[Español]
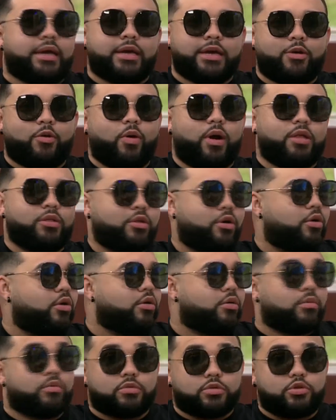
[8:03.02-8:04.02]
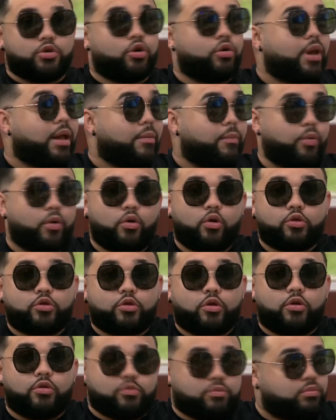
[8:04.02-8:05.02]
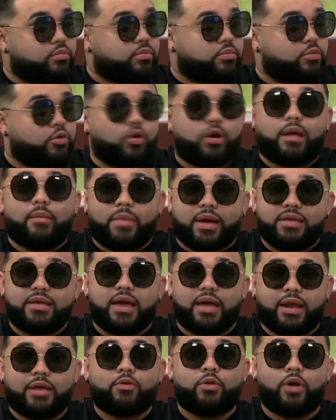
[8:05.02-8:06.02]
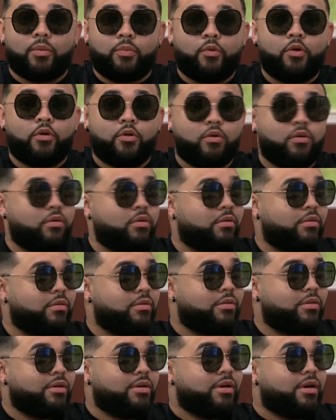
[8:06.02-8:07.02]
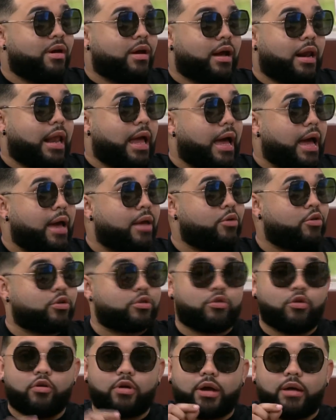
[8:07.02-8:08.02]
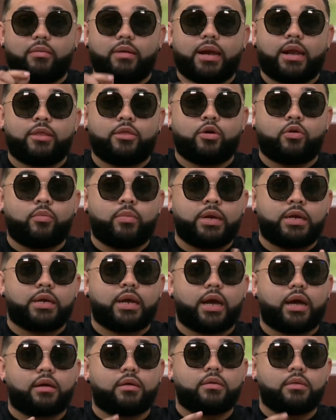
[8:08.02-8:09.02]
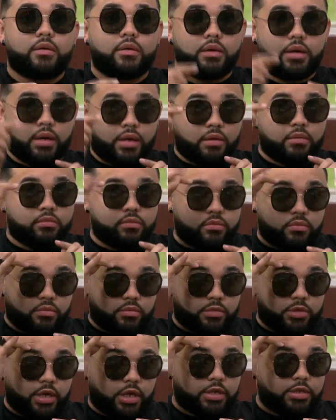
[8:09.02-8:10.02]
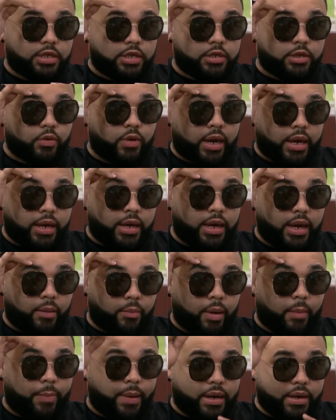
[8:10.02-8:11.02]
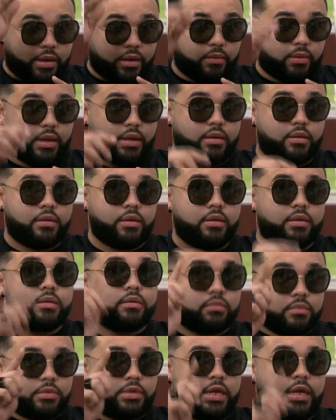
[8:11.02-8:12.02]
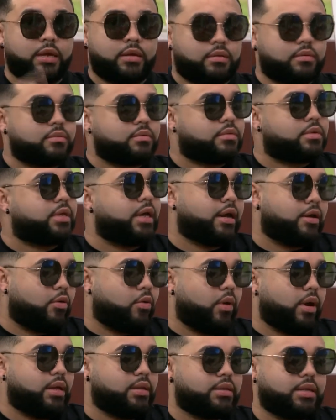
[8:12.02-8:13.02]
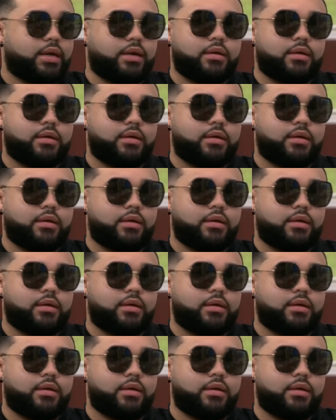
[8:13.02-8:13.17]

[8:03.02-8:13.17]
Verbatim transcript: y cuando yo la pongo toda la mañana, yo la pongo. Claro, yo tengo que verla, digo, mira, eh, te hiciste una hija más para arriba. Ajá, qué ten, lindo. Ten cuenta. Ten